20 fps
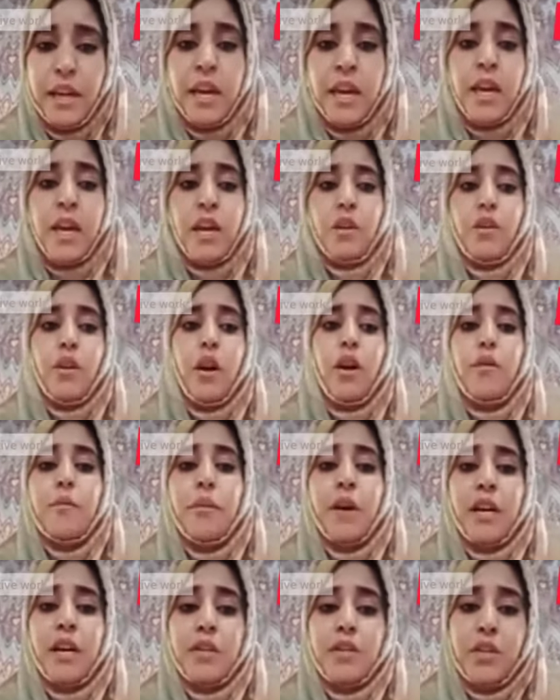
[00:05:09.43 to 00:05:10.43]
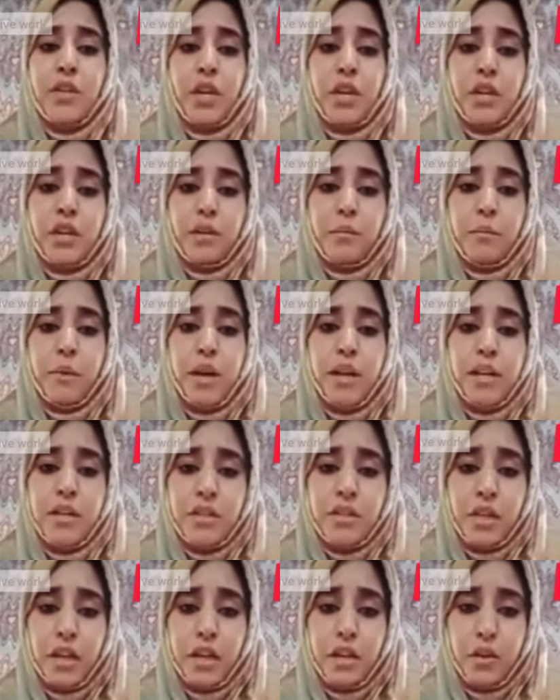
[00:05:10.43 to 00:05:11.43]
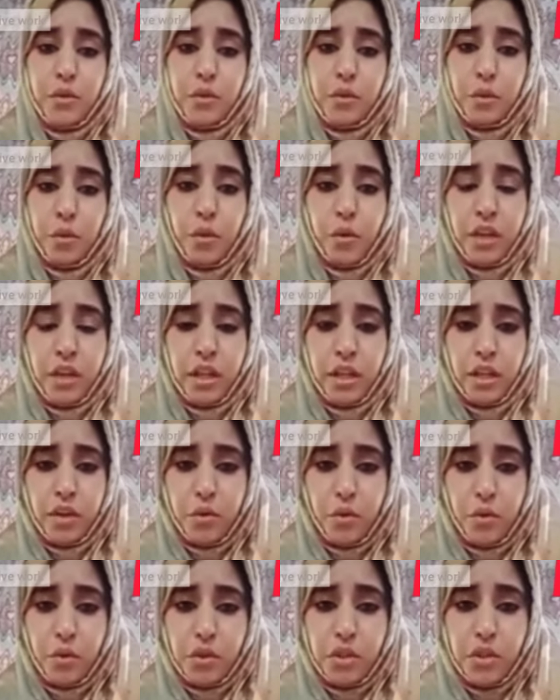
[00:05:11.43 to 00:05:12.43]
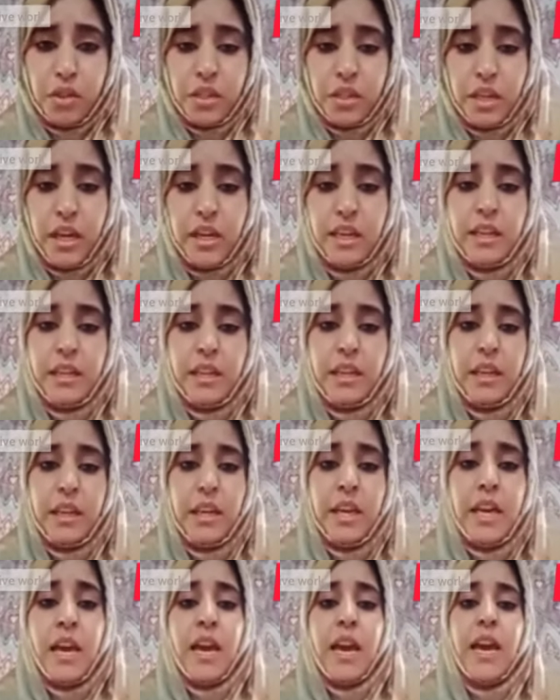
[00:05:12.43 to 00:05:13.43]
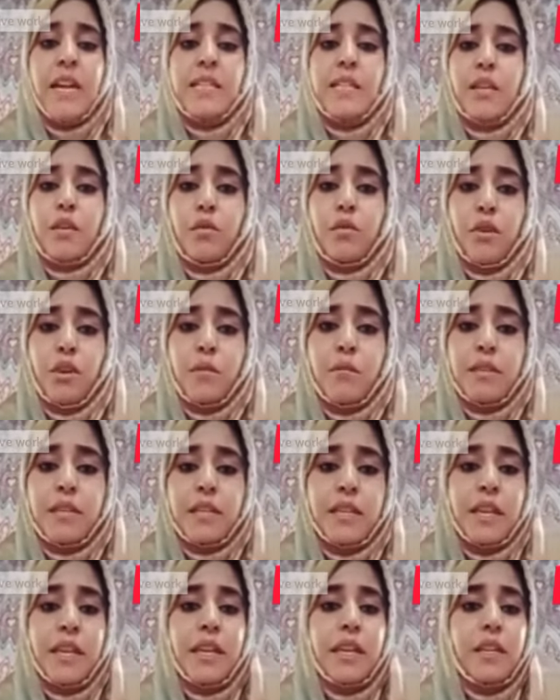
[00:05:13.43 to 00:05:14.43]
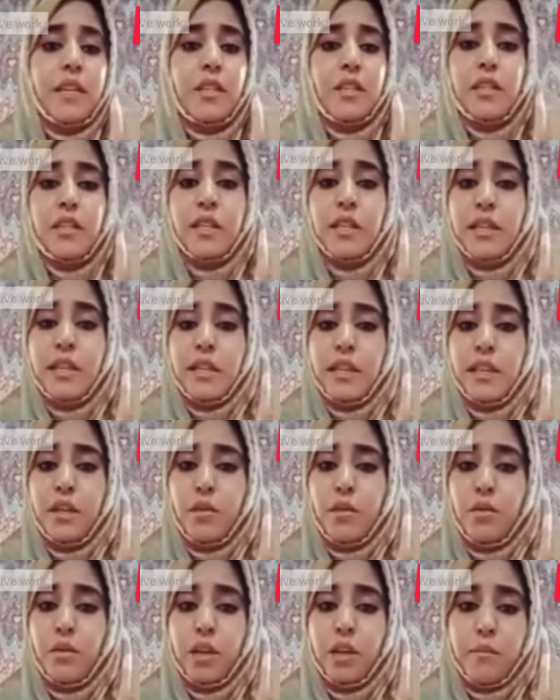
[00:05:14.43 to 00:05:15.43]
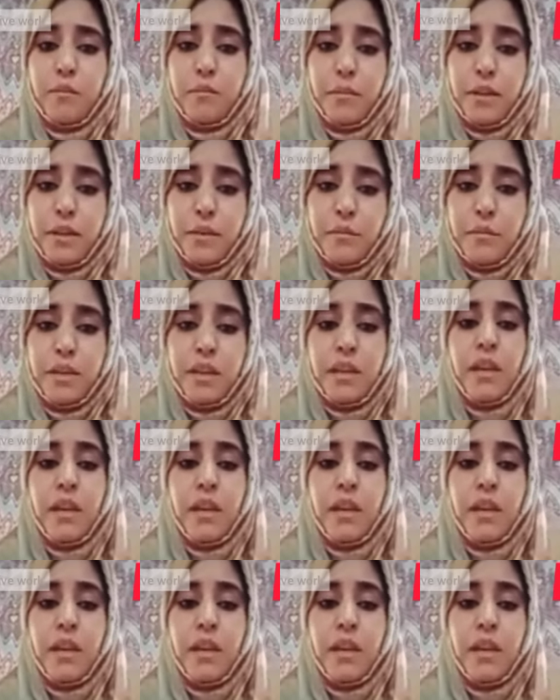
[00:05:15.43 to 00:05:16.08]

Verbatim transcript: कोई भाईचारे भाईचारे को तोड़ने की कोशिश ना करें ऐसा कोई मसला है किसी लड़की को कभी भी